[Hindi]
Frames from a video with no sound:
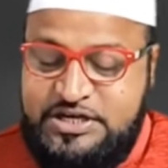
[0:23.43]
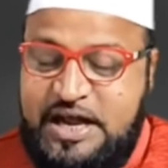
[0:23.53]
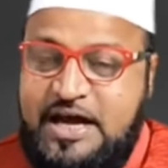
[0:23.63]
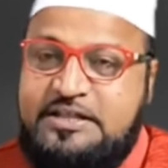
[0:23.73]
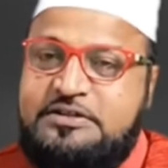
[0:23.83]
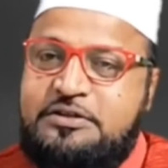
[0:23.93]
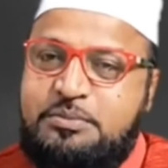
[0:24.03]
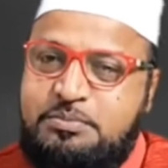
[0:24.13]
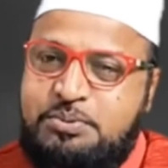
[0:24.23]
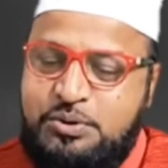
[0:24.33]
जिन्नात
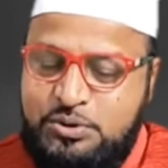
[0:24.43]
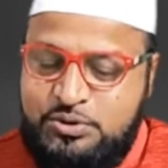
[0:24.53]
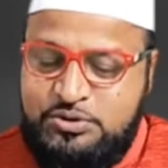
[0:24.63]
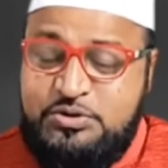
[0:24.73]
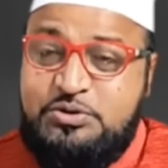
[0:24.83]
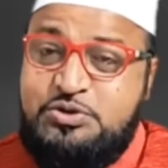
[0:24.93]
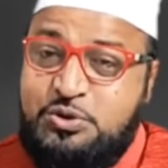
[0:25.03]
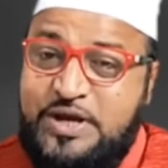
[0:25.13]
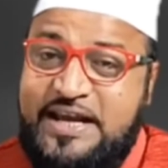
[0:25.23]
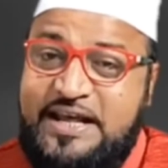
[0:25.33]
भूत
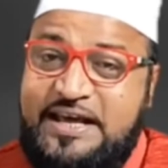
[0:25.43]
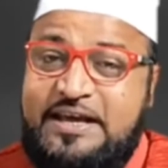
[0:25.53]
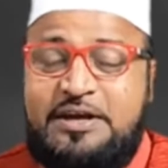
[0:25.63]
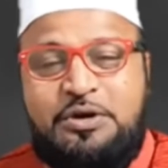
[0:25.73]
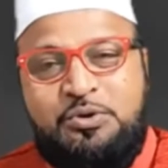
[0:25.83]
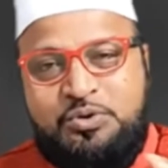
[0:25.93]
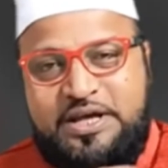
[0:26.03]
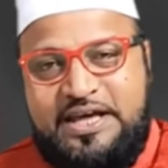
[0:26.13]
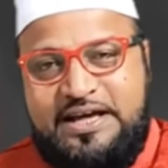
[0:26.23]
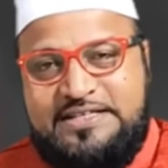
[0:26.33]
चुड़ेले
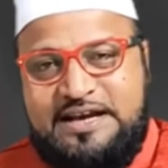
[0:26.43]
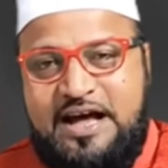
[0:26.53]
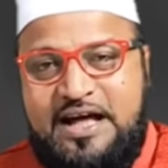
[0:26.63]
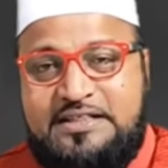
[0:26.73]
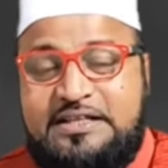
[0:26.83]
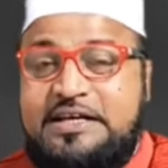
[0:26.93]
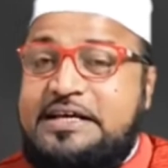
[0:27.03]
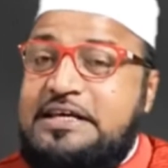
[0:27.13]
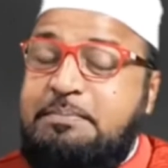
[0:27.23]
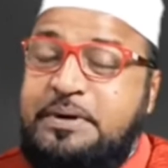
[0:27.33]
उनके असरात
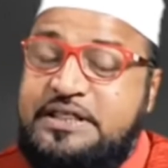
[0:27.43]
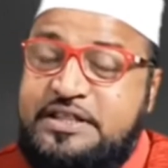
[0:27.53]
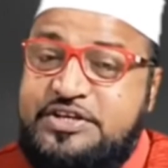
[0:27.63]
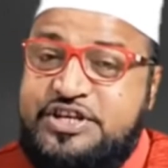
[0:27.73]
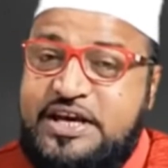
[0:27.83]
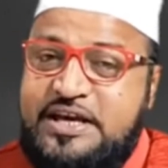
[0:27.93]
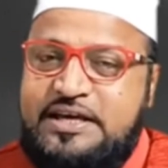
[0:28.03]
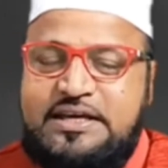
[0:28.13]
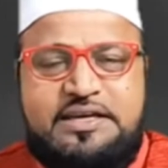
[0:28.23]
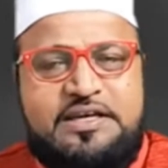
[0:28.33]
ये
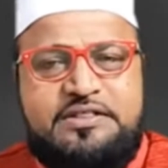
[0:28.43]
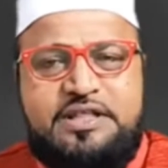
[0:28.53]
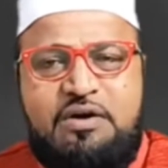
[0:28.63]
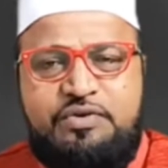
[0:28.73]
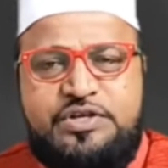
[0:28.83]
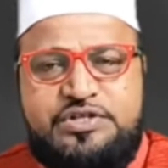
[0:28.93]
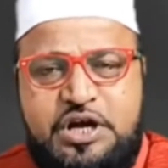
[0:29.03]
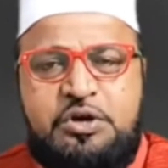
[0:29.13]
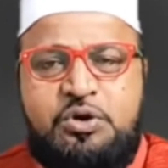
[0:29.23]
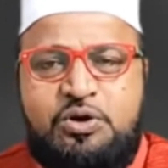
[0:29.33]
बंदिशें ये तावीज
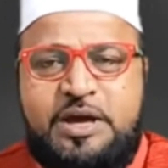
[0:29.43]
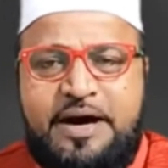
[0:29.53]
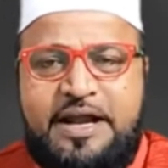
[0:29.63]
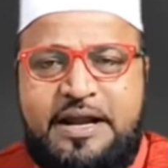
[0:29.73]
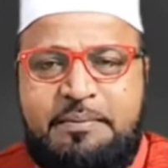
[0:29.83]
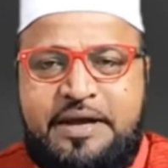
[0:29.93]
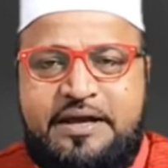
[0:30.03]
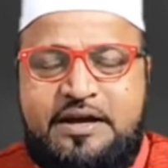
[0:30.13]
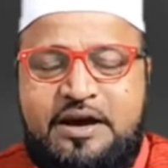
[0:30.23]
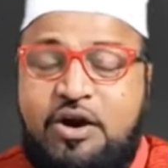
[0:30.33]
गंडों के बारे
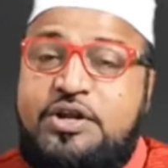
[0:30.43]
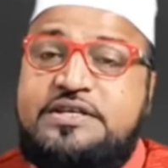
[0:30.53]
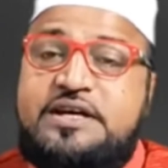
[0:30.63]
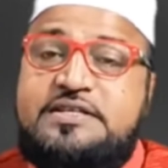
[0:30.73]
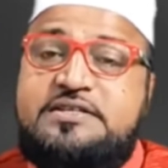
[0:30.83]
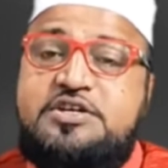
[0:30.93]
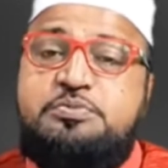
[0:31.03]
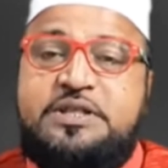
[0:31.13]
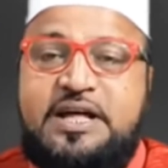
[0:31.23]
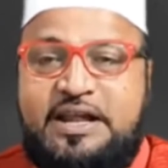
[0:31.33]
में और इसका
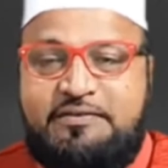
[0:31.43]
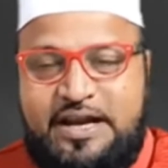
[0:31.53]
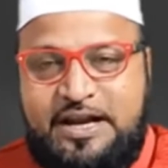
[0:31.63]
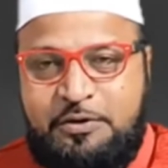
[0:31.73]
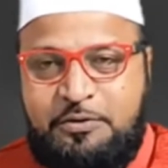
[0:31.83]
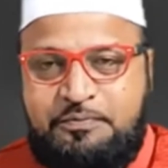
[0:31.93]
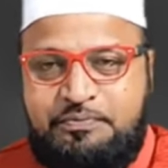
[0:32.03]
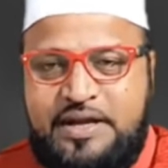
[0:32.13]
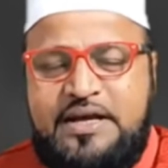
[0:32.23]
सच बताने वाला हूं